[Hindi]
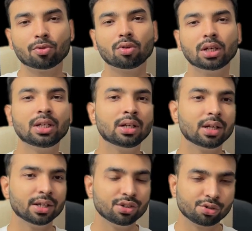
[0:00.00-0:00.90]
लोग इन
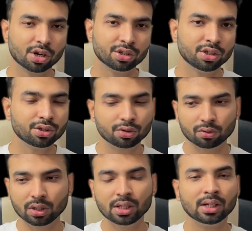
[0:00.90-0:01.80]
स्ट्रेटजीज
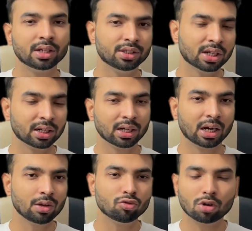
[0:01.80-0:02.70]
को इन
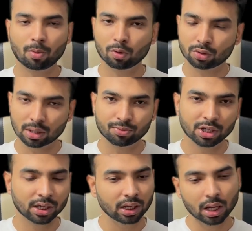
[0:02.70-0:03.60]
जानकारियों को आप लोग
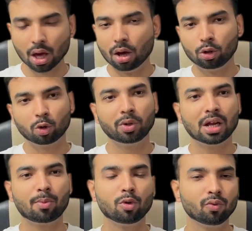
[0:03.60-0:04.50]
समझेंगे तो फिर
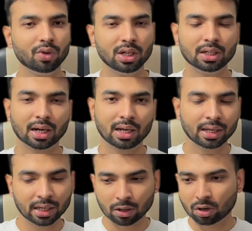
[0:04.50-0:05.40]
आप लोग विनिंग कर
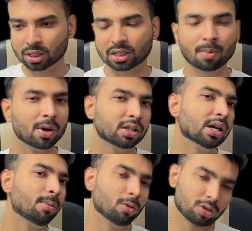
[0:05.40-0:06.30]
लेंगे और अच्छा
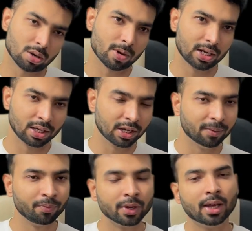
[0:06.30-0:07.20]
पैसा आप लोग कमा लेंगे
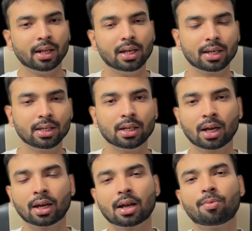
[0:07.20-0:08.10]
लेकिन
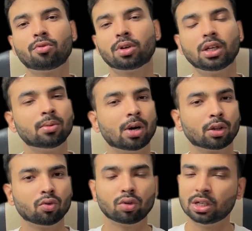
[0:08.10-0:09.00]
अगर आप लोग इन
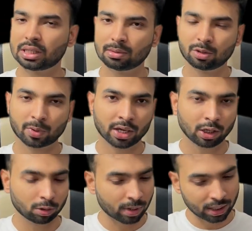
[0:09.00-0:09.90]
बातों को नहीं समझ
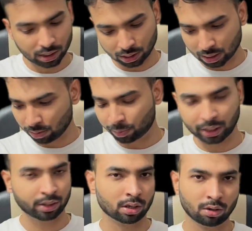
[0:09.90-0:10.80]
पाएंगे तो भाई कितना भी
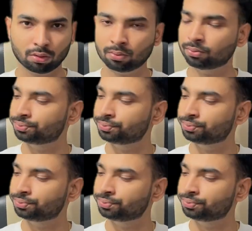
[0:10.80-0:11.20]
प्रयास कर लो